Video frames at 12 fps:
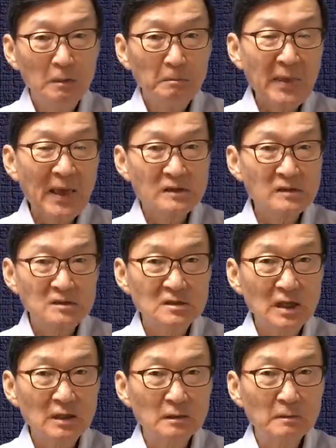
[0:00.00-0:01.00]

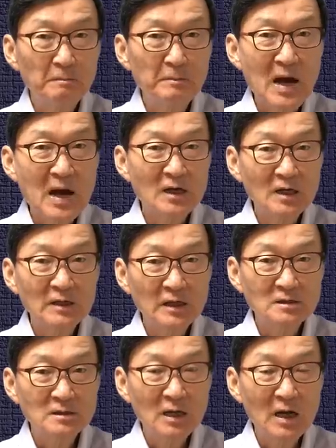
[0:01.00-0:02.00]
파키스탄,
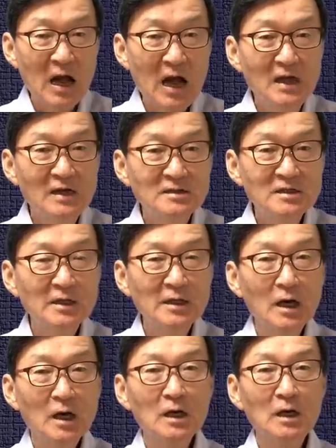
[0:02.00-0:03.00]
방글라데시,
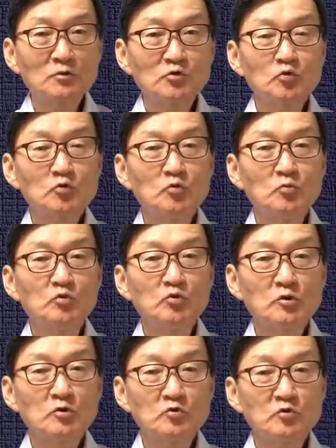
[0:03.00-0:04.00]
알제리아가 중국
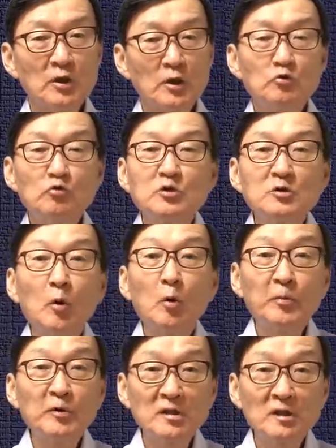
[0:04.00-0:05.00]
무기 수출의
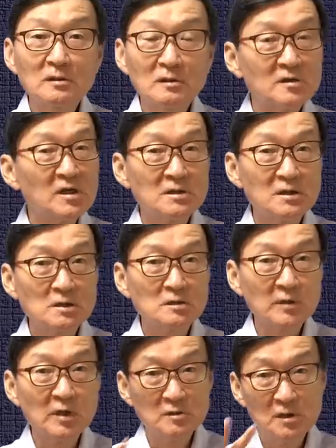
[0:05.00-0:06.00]
65%를
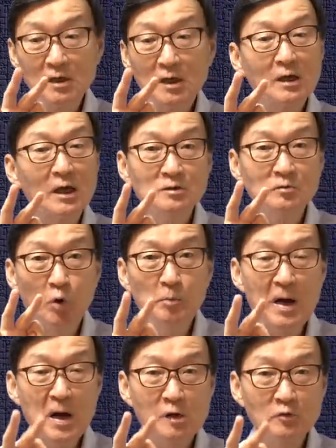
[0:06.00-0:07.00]
차지했습니다. 세 나라에 아주
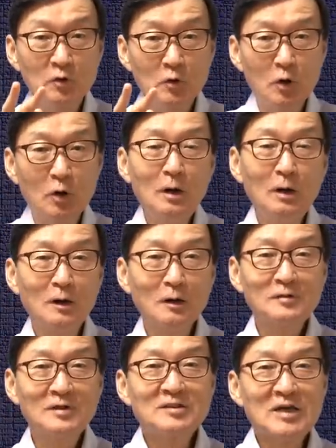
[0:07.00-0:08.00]
몰빵하고 있는 거고
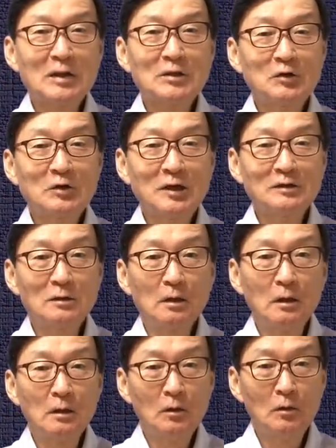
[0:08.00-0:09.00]
그다음 작년에는
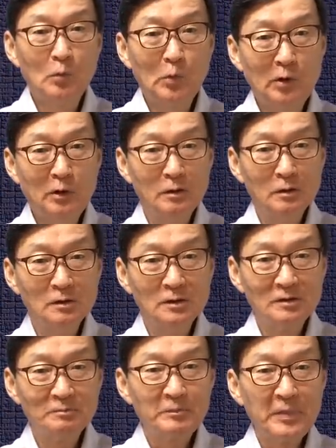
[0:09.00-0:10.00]
뭐
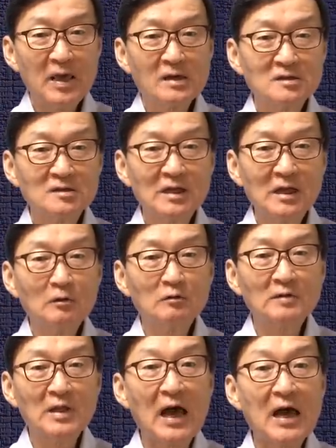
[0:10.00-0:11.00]
파키스탄하고
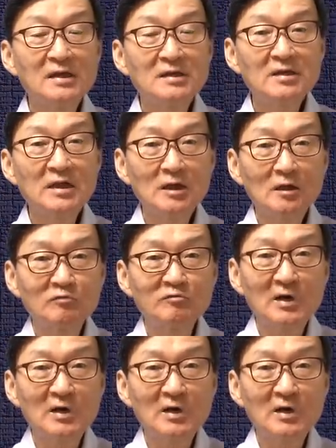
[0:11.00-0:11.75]
나이제리아 두